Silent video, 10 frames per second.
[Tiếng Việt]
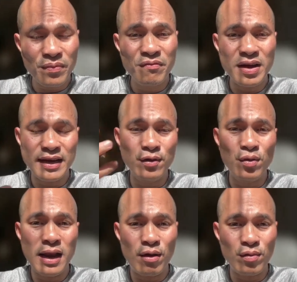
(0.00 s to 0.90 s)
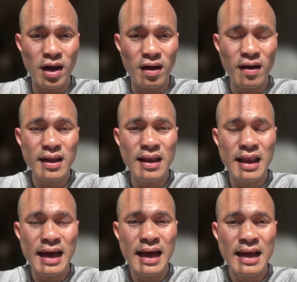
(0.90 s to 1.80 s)
và cái nồi lẩu đó
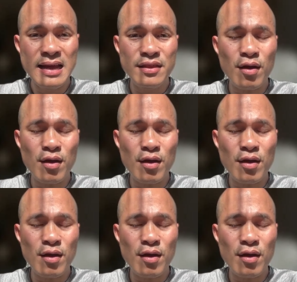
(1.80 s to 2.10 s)
là